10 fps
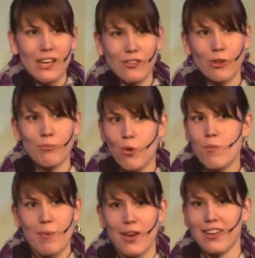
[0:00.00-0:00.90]
in so einem
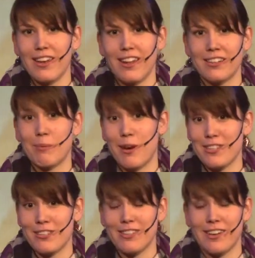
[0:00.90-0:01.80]
Gummibärchenland dabei
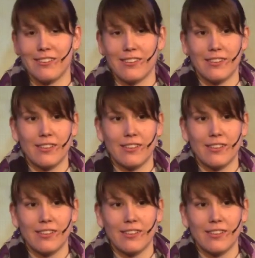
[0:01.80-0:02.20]
zu sein.